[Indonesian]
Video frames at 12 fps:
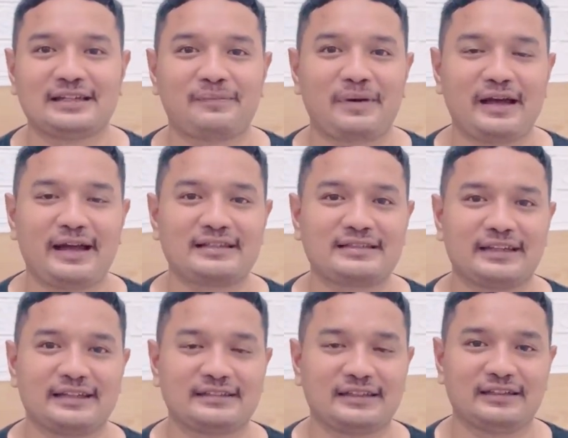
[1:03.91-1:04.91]
apa
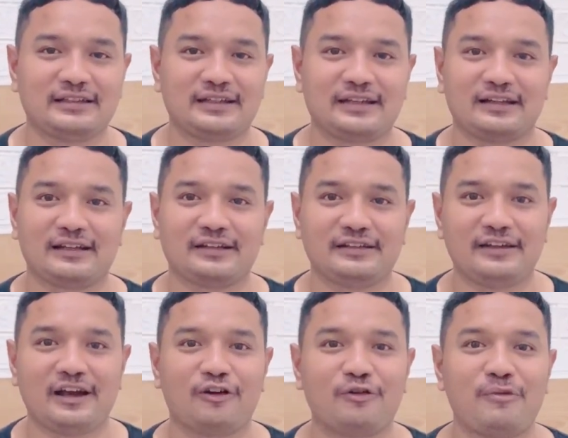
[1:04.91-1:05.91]
eseng-eseng kerang
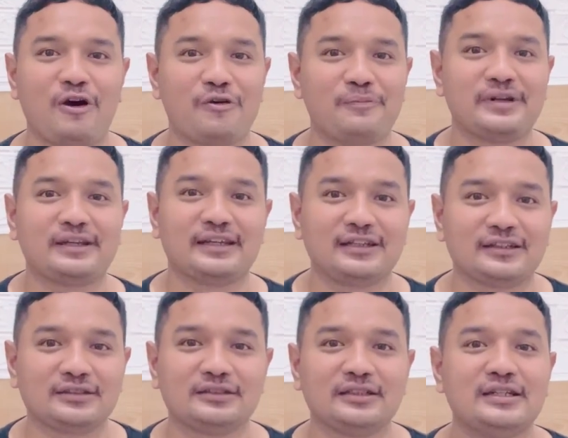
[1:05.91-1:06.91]
tadi, aku mau
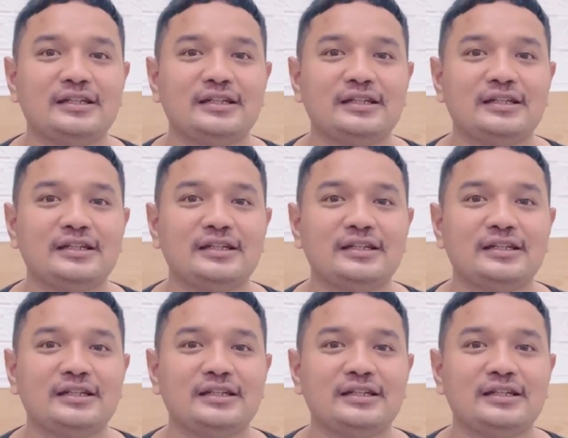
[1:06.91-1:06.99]
bikin